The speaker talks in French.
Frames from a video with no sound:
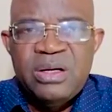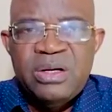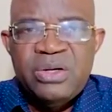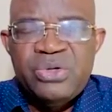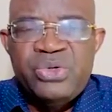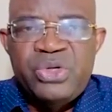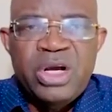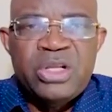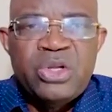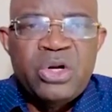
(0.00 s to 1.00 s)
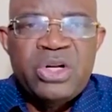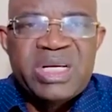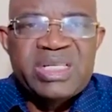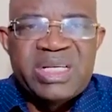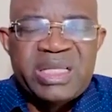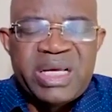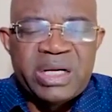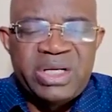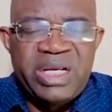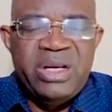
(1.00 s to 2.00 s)
Dieu donne des
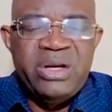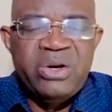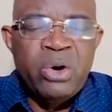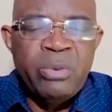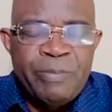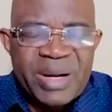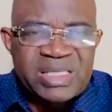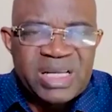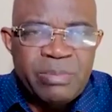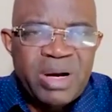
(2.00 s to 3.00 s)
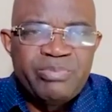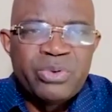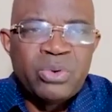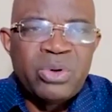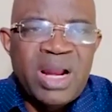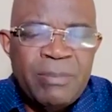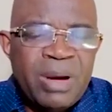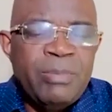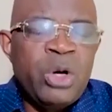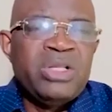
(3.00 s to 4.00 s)
interdits, non pas seulement pour la
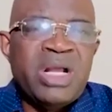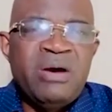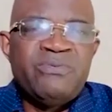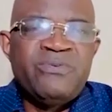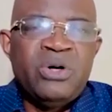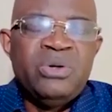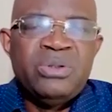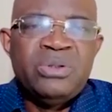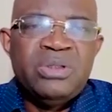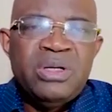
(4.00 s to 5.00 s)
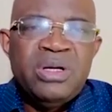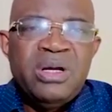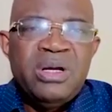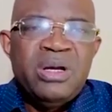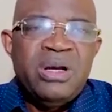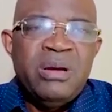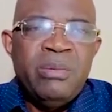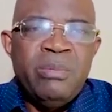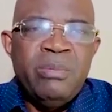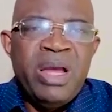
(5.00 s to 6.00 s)
maman de l'enfant,
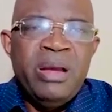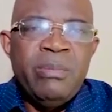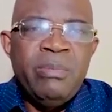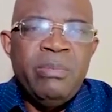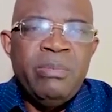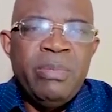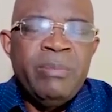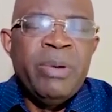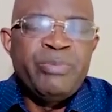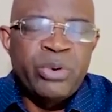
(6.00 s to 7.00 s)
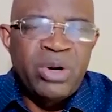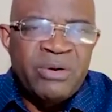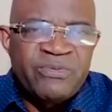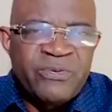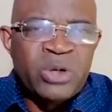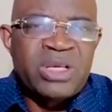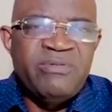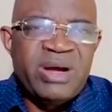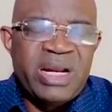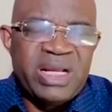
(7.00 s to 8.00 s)
mais même pour l'enfant qui va
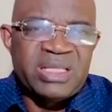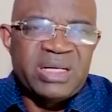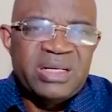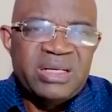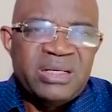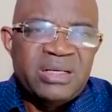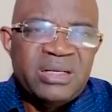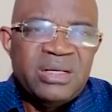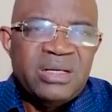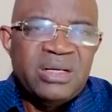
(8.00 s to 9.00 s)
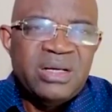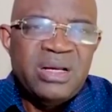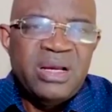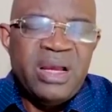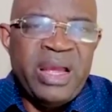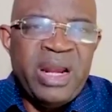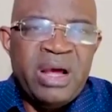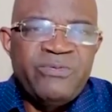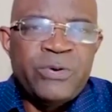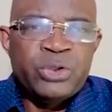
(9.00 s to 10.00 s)
naître. Un
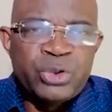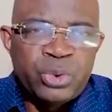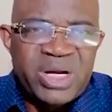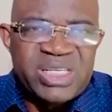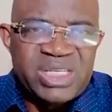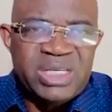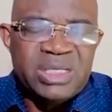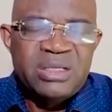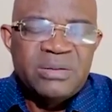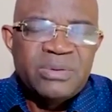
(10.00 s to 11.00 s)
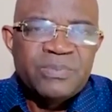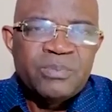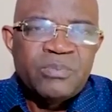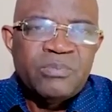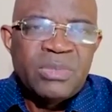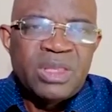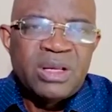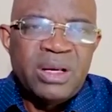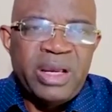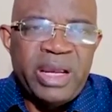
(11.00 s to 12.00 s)
enfant choisi,
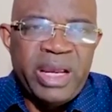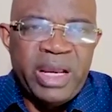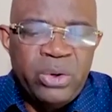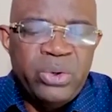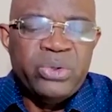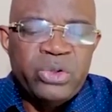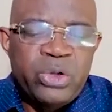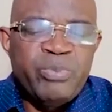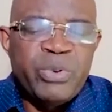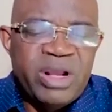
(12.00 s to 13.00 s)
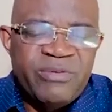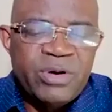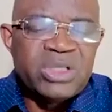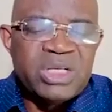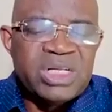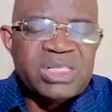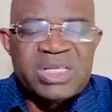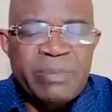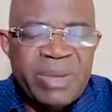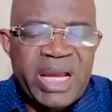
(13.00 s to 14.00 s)
élu depuis le ventre de sa
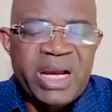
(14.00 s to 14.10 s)
mère,